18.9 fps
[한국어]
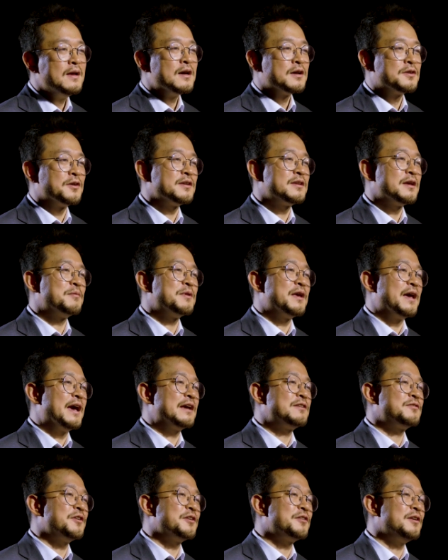그렇기 때문에
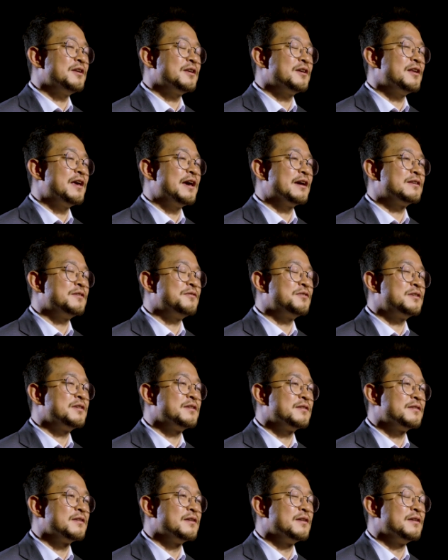엑스트라 커리큘러
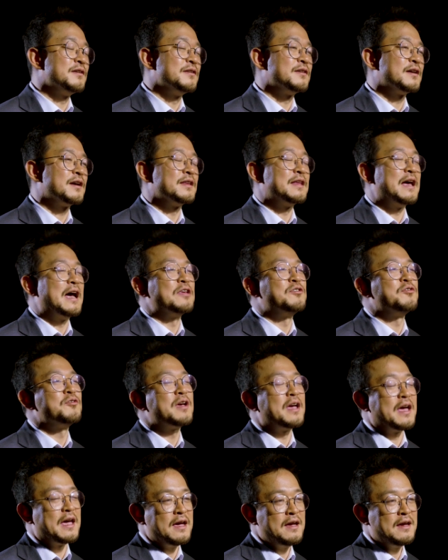액티비티에서는 제가
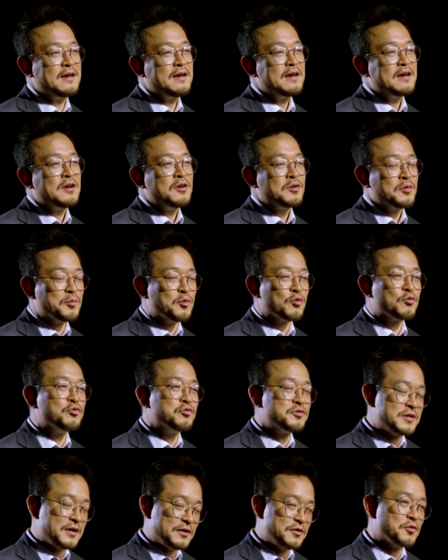나중에 좀 더
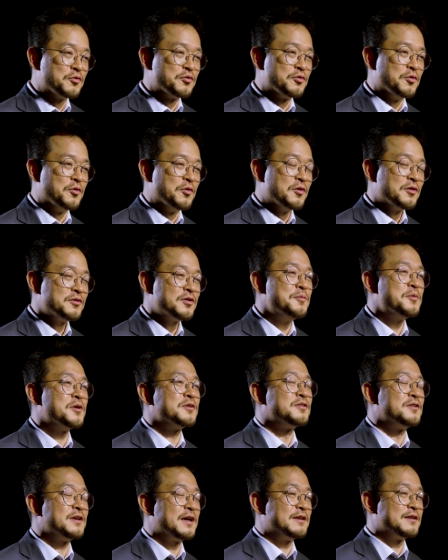구체적으로 설명을
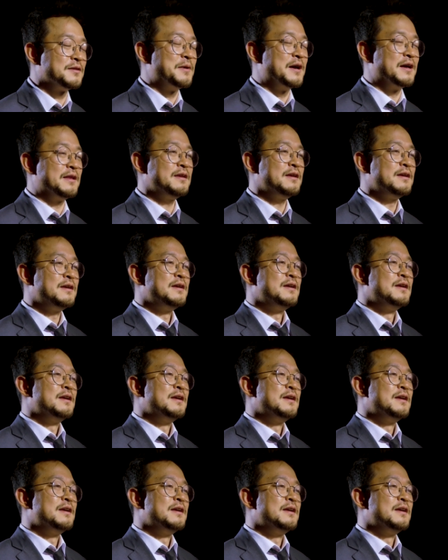드리겠지만,